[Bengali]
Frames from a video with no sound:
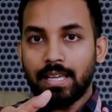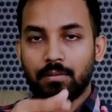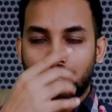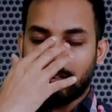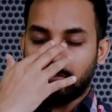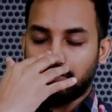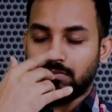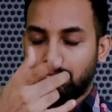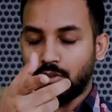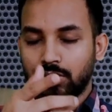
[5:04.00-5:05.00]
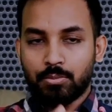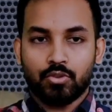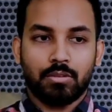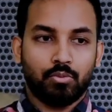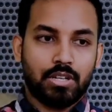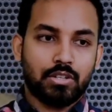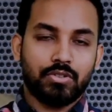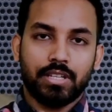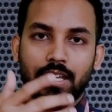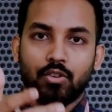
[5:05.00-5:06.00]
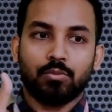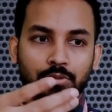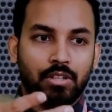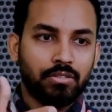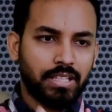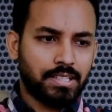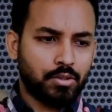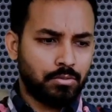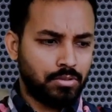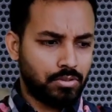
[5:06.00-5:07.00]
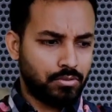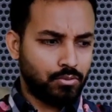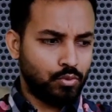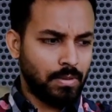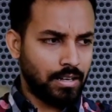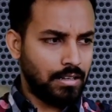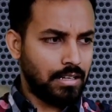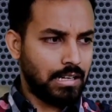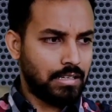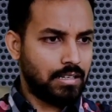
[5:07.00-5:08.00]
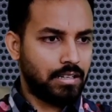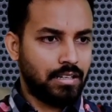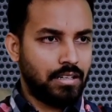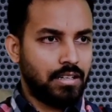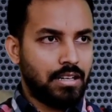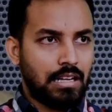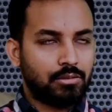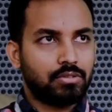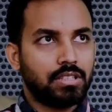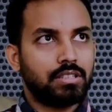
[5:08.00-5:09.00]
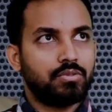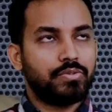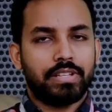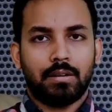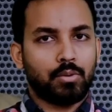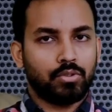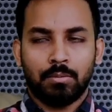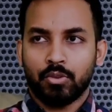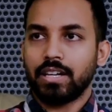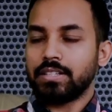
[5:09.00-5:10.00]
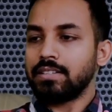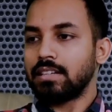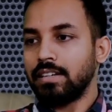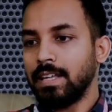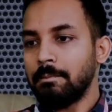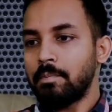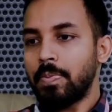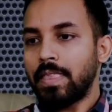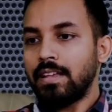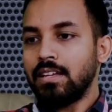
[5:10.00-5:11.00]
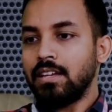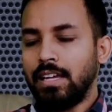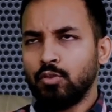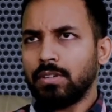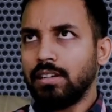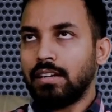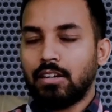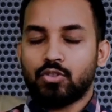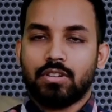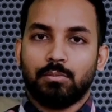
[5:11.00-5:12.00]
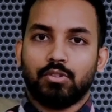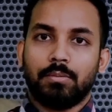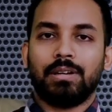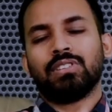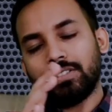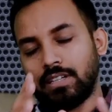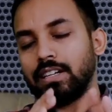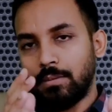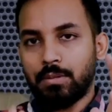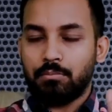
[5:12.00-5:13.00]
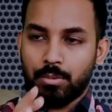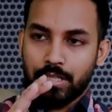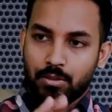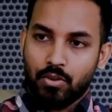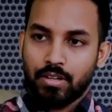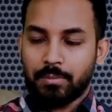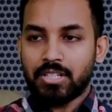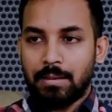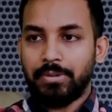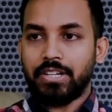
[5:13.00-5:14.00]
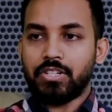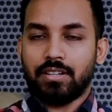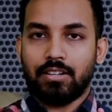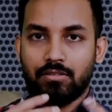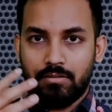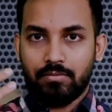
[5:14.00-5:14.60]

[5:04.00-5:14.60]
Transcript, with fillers: এই একটা কথা প্রসঙ্গে মনে আসলো যে এরকম উদাহরণ দেখছি সম্ভবত নোমান আলী খানের আলোচনাতে শুনছিলাম আমার কথা মনে আসতেছে না ঠিক হ্যাঁ নুমানের খেলা আলোচনা কোথায় বা পারে এটা আমি বেশ অনেকবার সামনে আসছে কারণ